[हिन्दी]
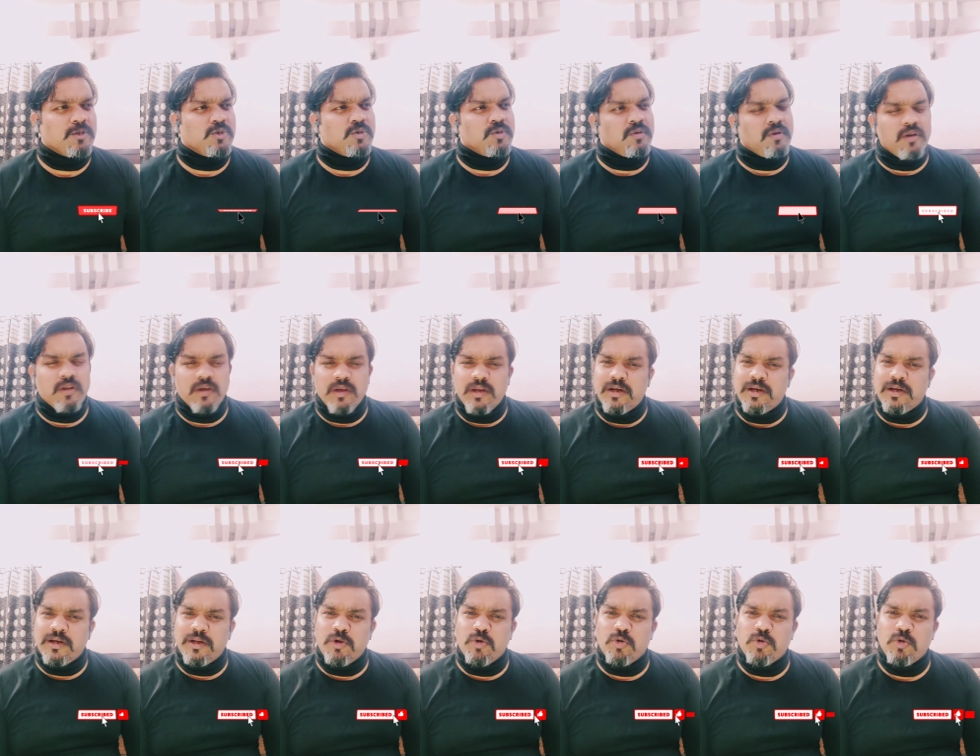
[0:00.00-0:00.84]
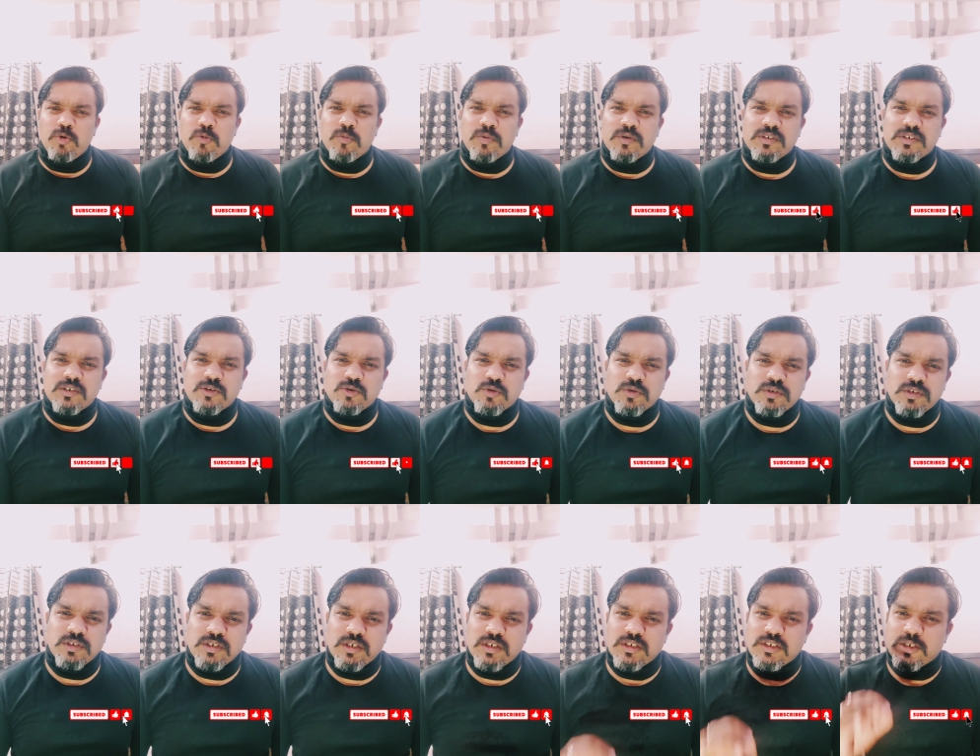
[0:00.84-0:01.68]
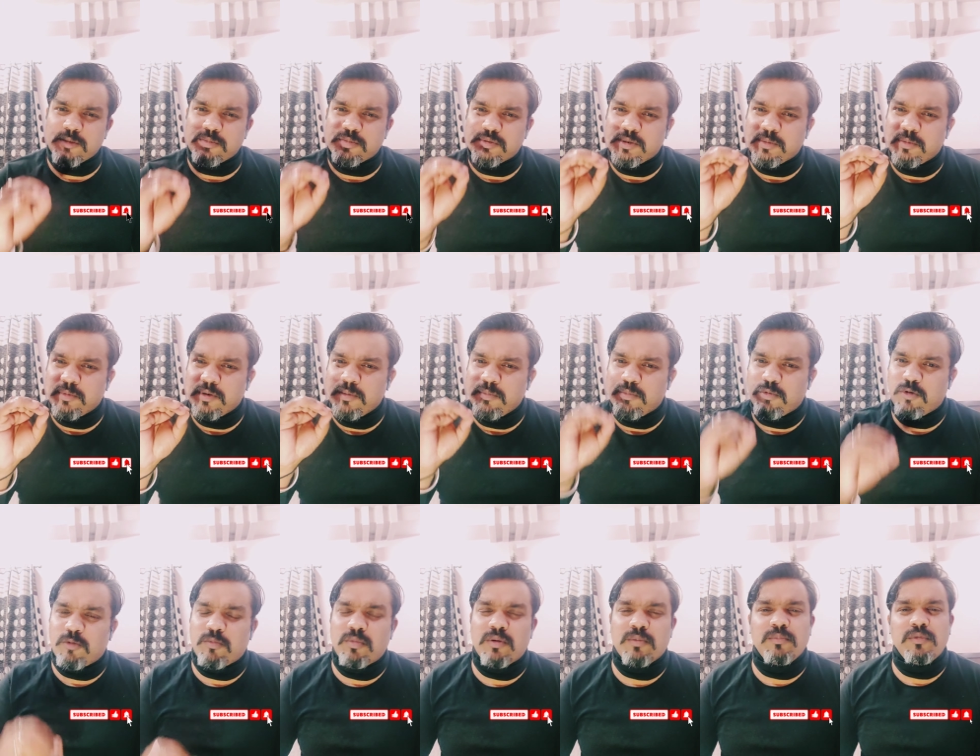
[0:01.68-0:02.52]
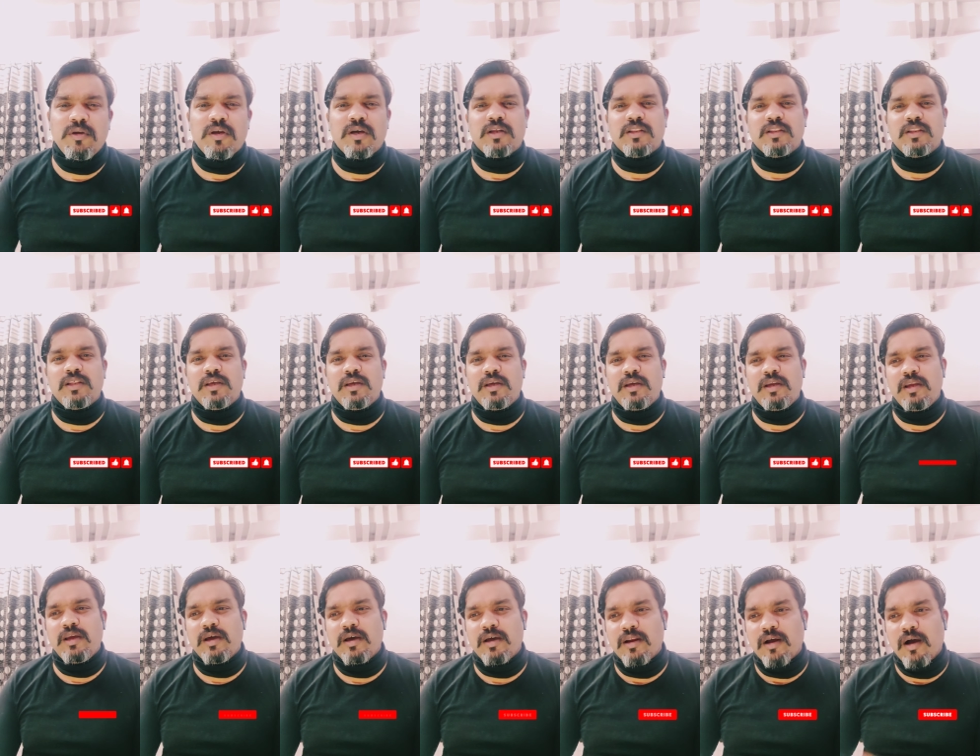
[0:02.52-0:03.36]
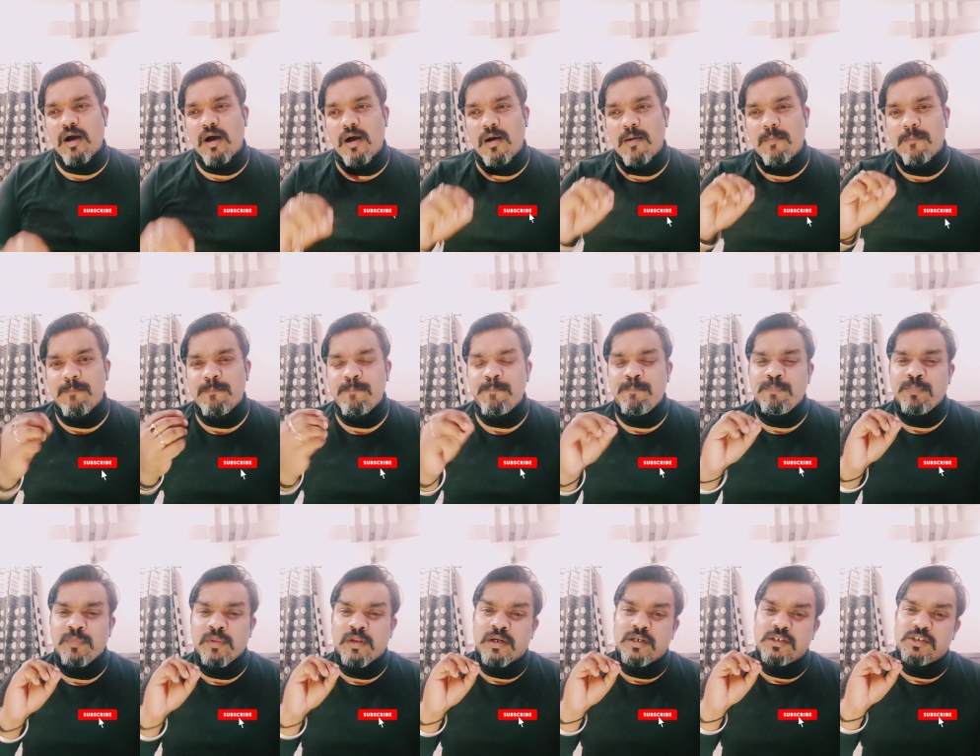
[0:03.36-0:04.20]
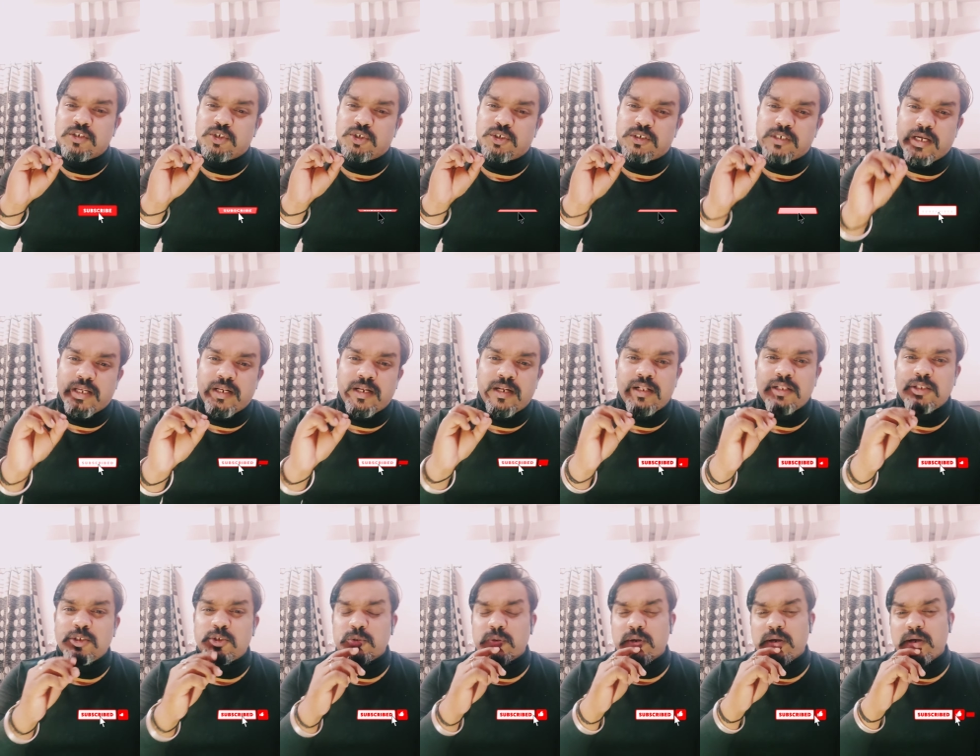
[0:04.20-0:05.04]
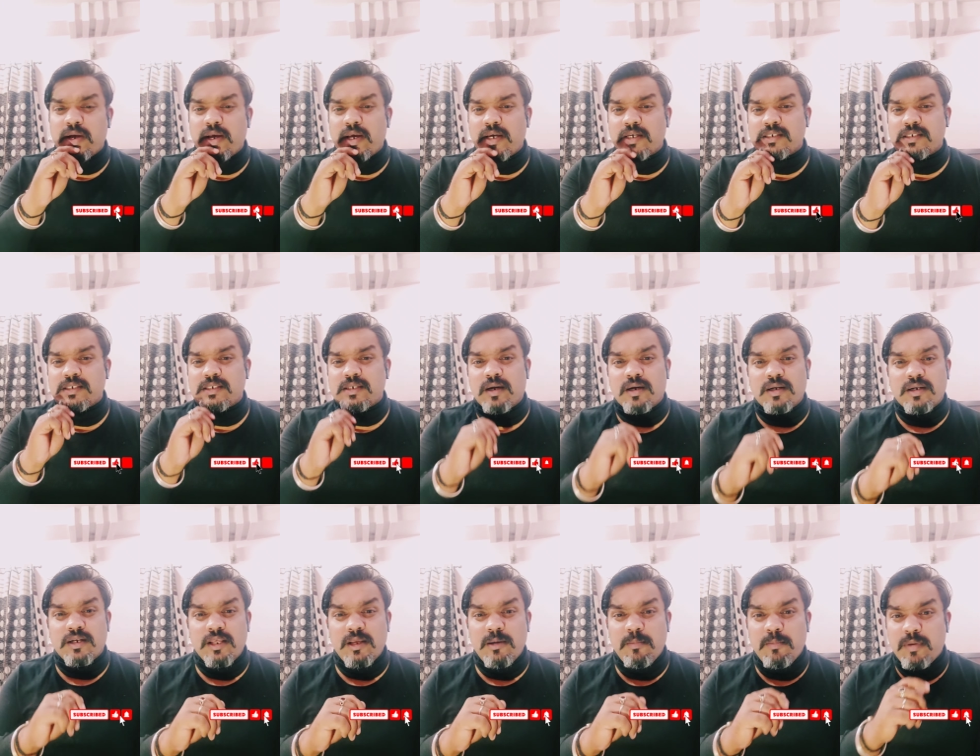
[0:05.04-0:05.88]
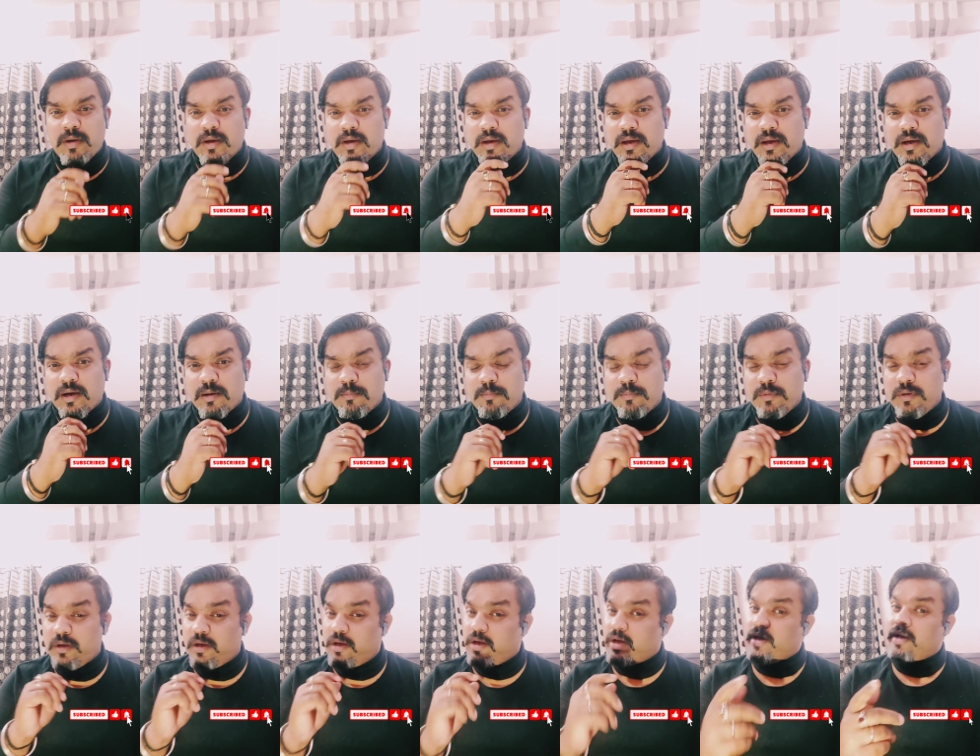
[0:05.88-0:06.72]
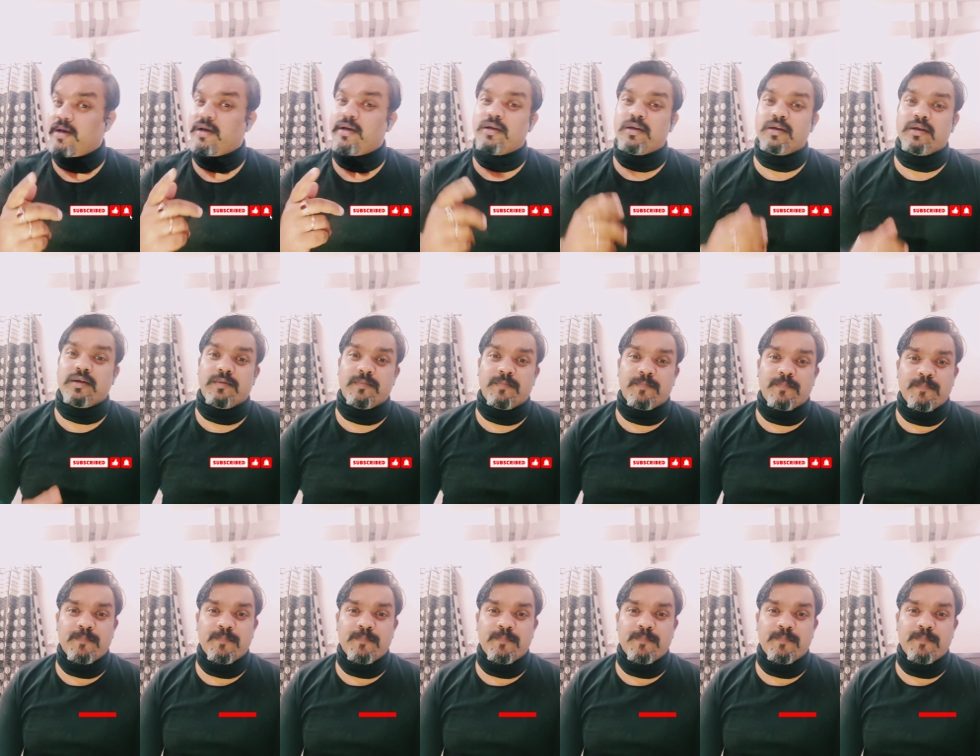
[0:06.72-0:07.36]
जो नए यूट्यूबर्स हैं उसके साथ सबसे बड़ी प्रॉब्लम ये आती है कि यार हम चैनल जो है स्टार्टिंग में हम क्या करें